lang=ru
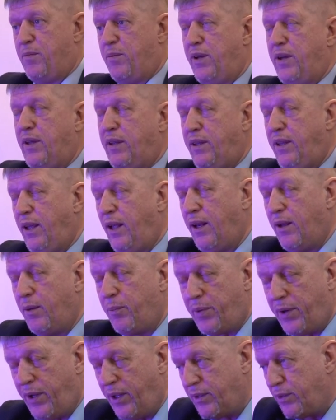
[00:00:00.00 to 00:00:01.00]
Ну отдельно
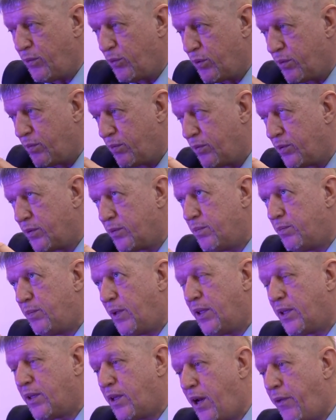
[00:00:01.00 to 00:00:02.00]
про это вот, вот
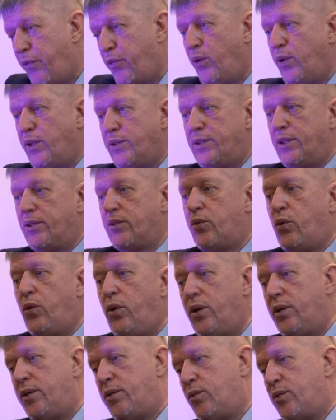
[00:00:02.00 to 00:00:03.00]
монографию, если
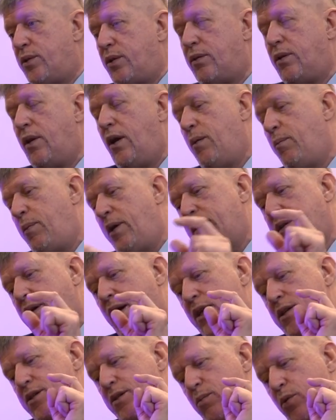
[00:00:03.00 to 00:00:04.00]
откроете, вот там, под
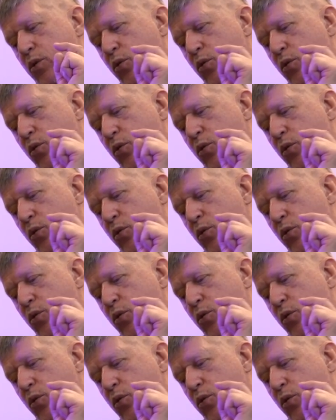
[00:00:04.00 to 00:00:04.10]
каждым